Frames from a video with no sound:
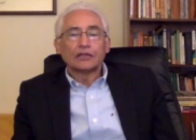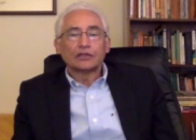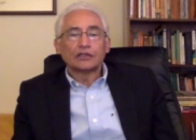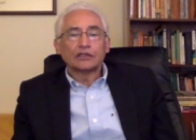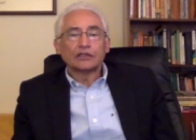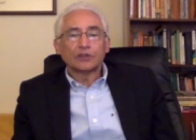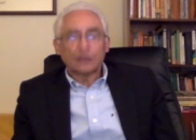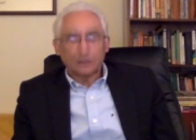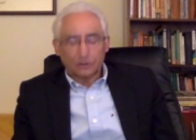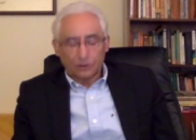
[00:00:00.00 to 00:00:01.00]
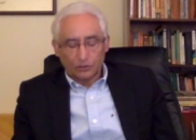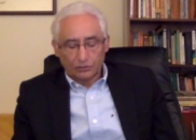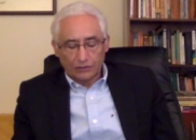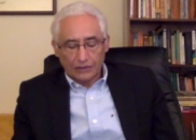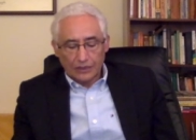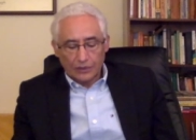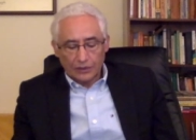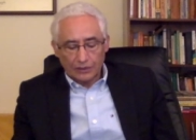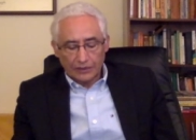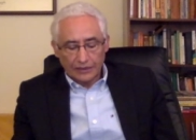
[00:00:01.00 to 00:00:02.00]
Los editores son
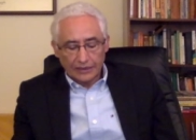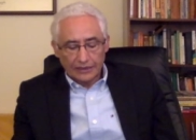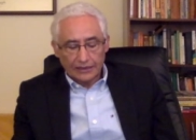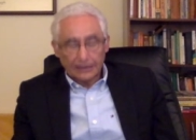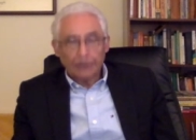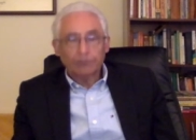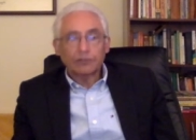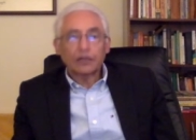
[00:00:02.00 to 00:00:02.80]
Claudia Piedraíta,